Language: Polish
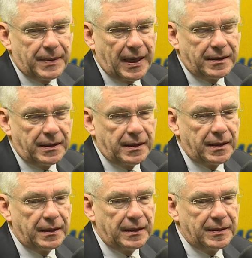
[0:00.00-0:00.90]
pani
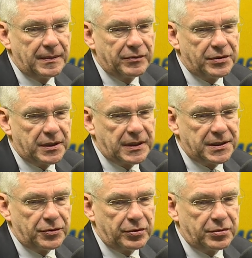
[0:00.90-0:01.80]

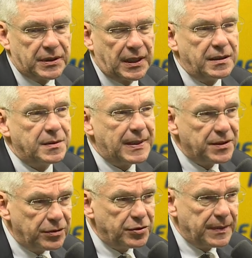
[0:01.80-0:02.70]
Małgorzata Sadurska jest
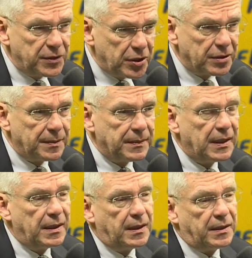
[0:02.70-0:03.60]
bardzo doświadczonym
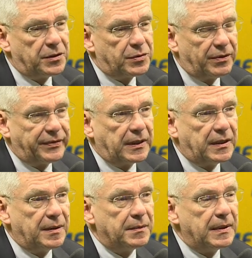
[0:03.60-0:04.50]

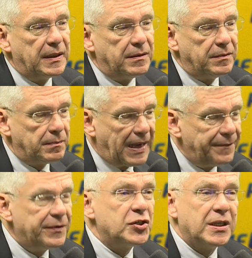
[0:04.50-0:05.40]
człowiekiem. Tak.
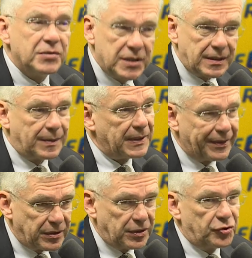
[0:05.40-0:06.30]
Ma wykształcenie
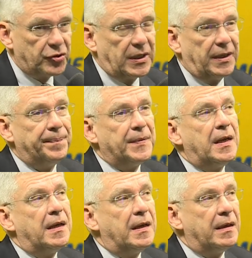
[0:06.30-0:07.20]
prawnicze.
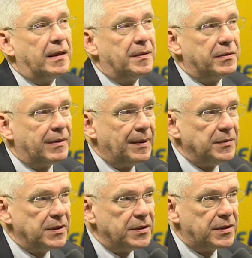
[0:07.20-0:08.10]
Oczywiście. Była
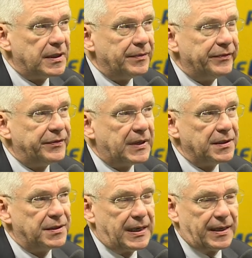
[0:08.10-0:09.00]
ministrem w
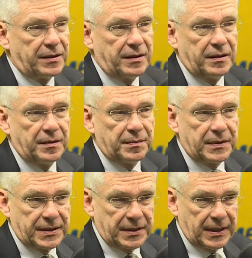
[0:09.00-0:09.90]
kancelarii
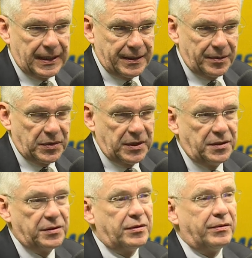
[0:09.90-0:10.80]
prezesa Rady
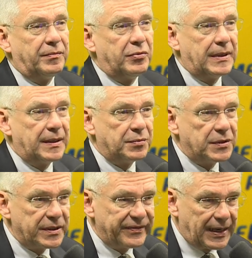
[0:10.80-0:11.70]
Ministrów. Była
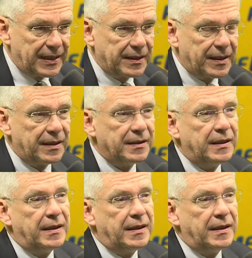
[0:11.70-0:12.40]
przez dwa lata